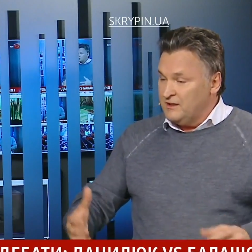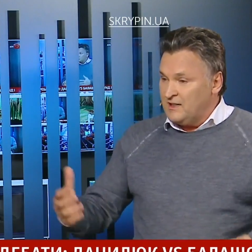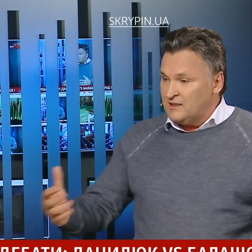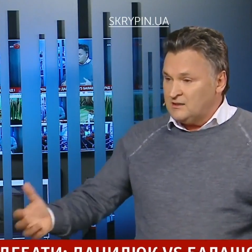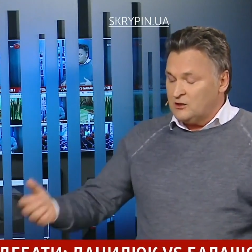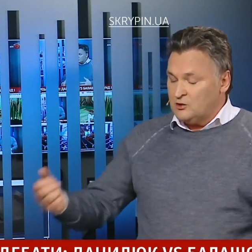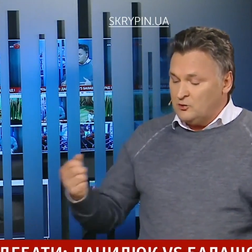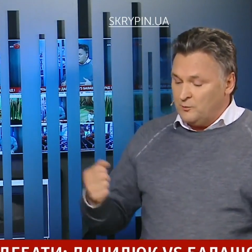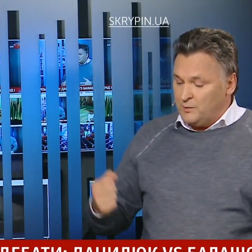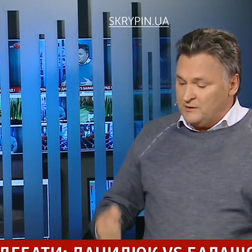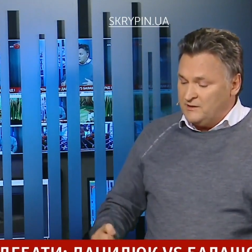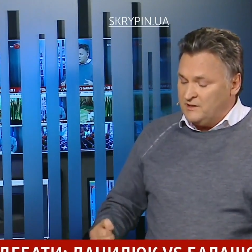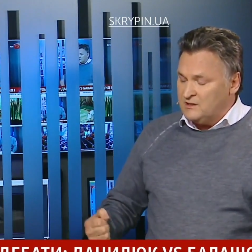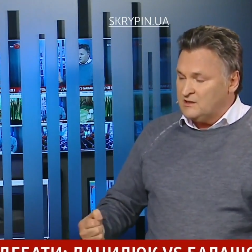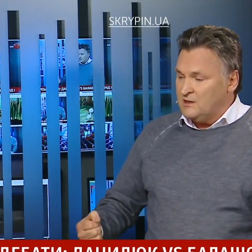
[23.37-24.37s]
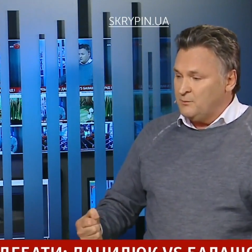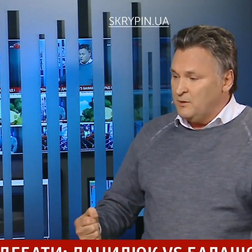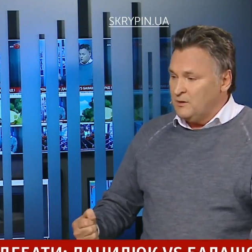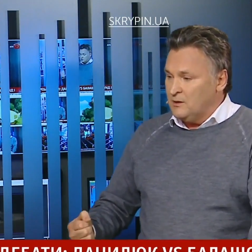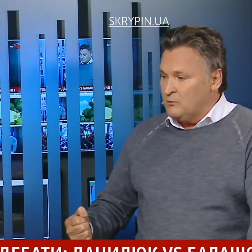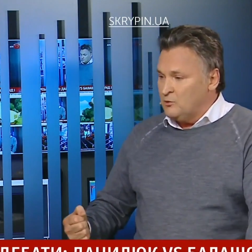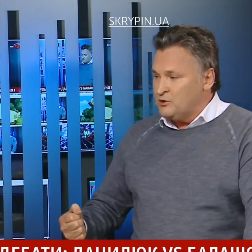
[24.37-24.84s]
И ясно, что президентские
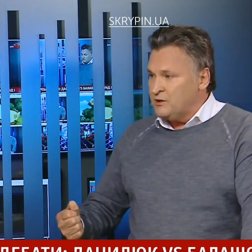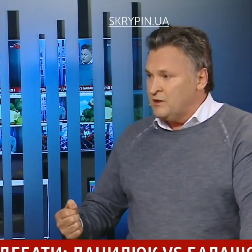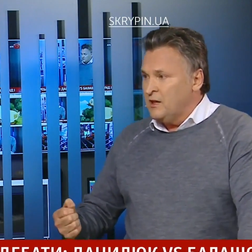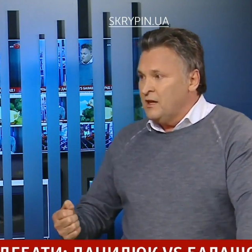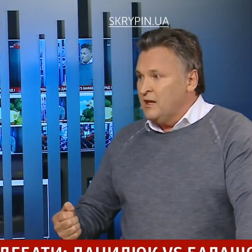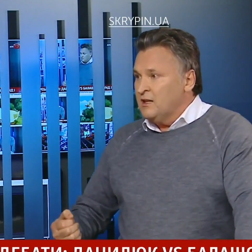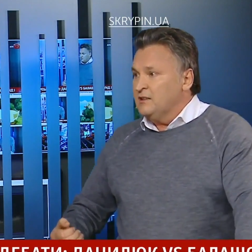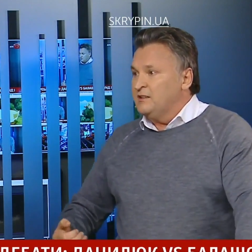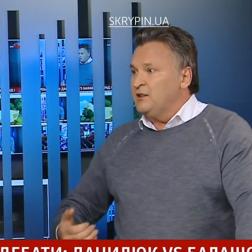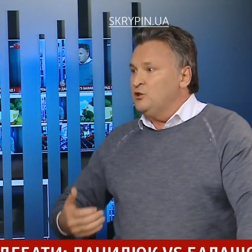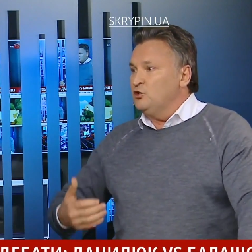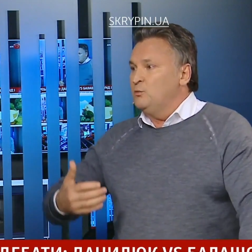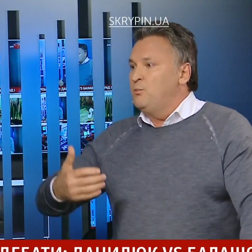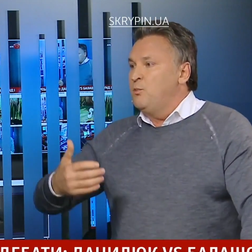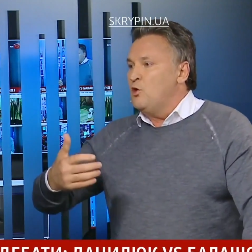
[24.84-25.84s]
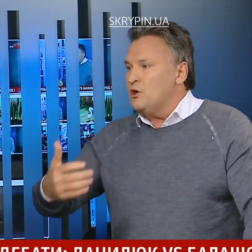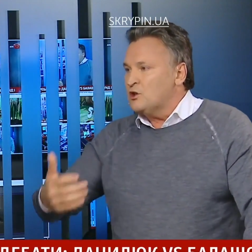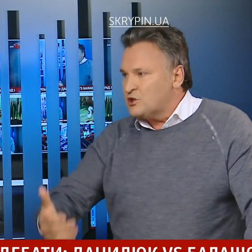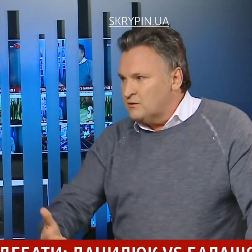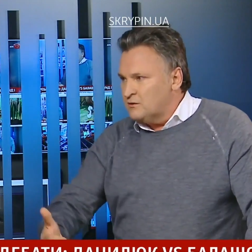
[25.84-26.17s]
полномочия дают больше